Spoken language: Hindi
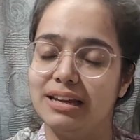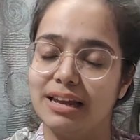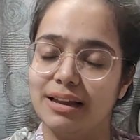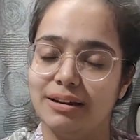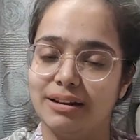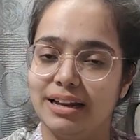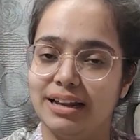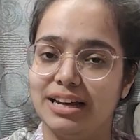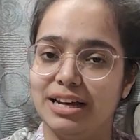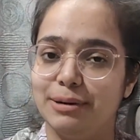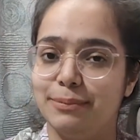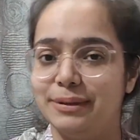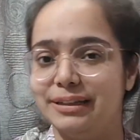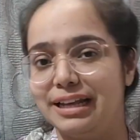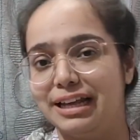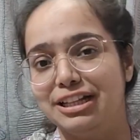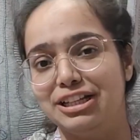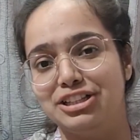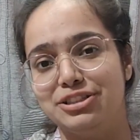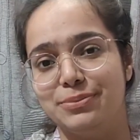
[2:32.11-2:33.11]
लिखकर बता
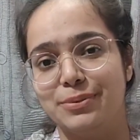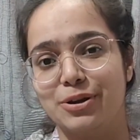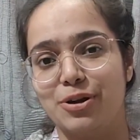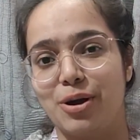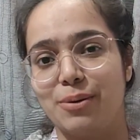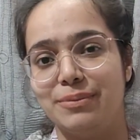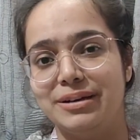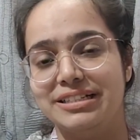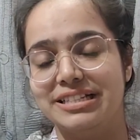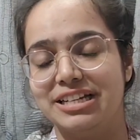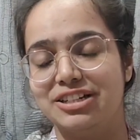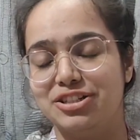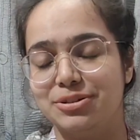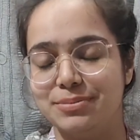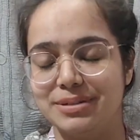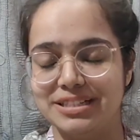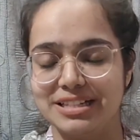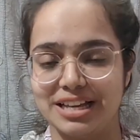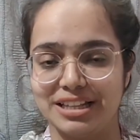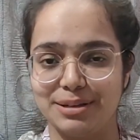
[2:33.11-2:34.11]
दीजिए मैं कमेंट सेक्शन में
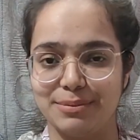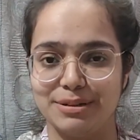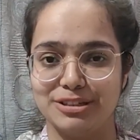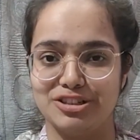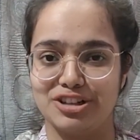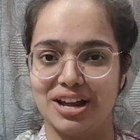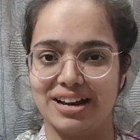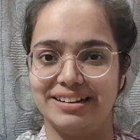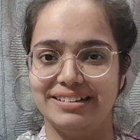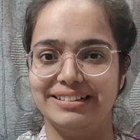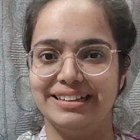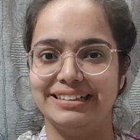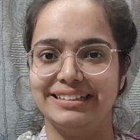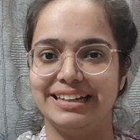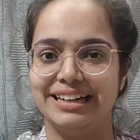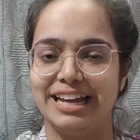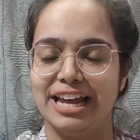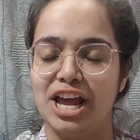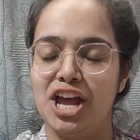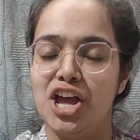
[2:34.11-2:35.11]
साथ ही हमारा चैनल देखते
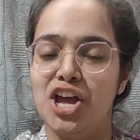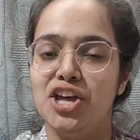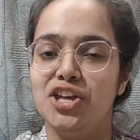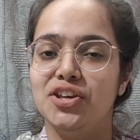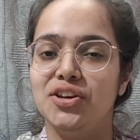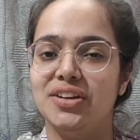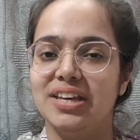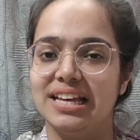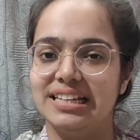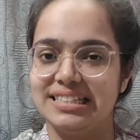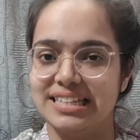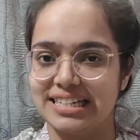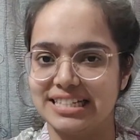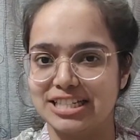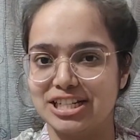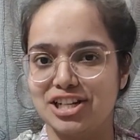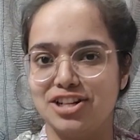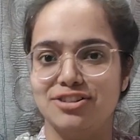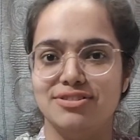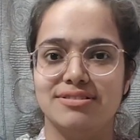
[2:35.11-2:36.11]
रहे क्योंकि ऐसे
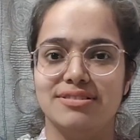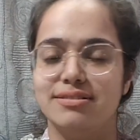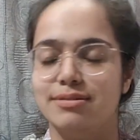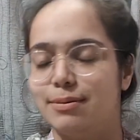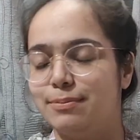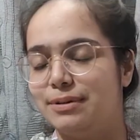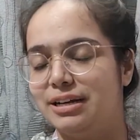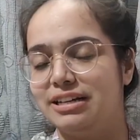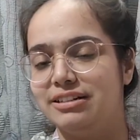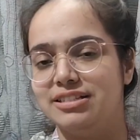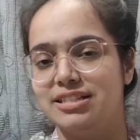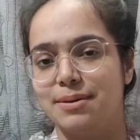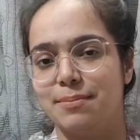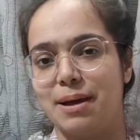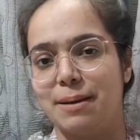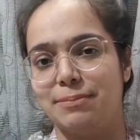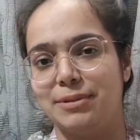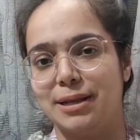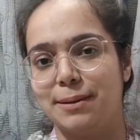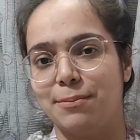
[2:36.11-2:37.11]
एक्सक्लूसिव अपडेट्स हम
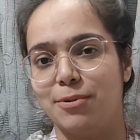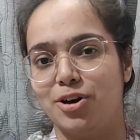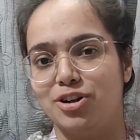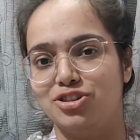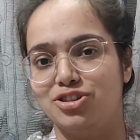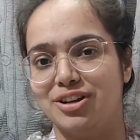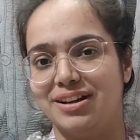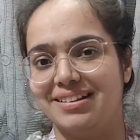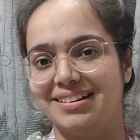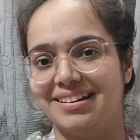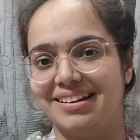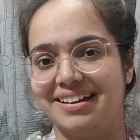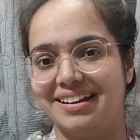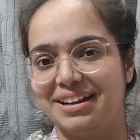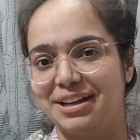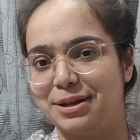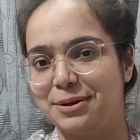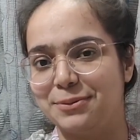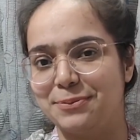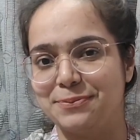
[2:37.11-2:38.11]
आप तक पहुंचाते
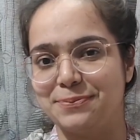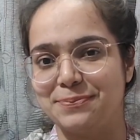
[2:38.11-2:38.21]
रहेंगे